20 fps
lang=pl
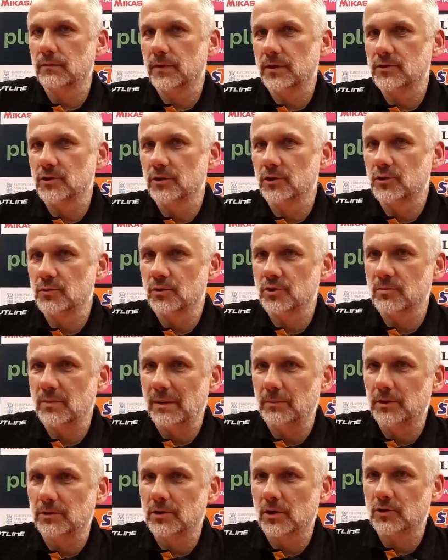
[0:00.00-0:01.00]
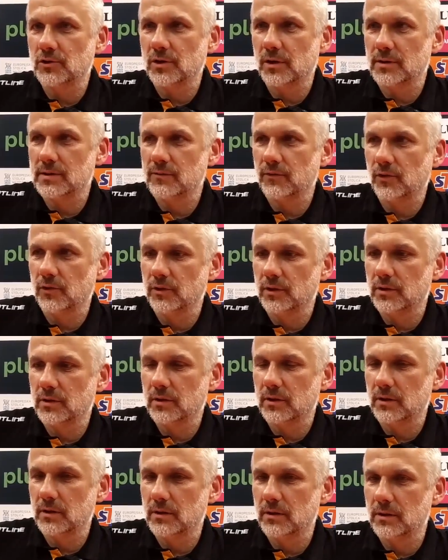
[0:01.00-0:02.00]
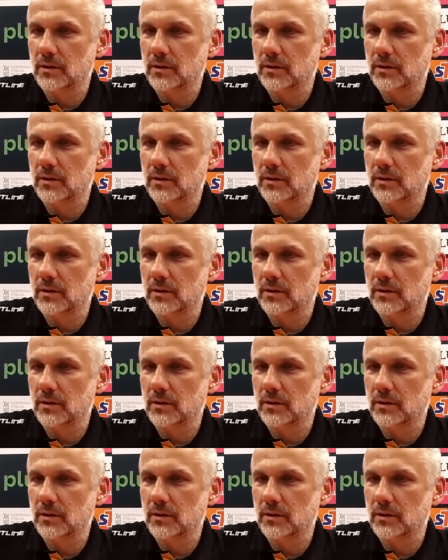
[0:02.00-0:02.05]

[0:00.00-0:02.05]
wiedzieliśmy, że mamy troszkę swoich e,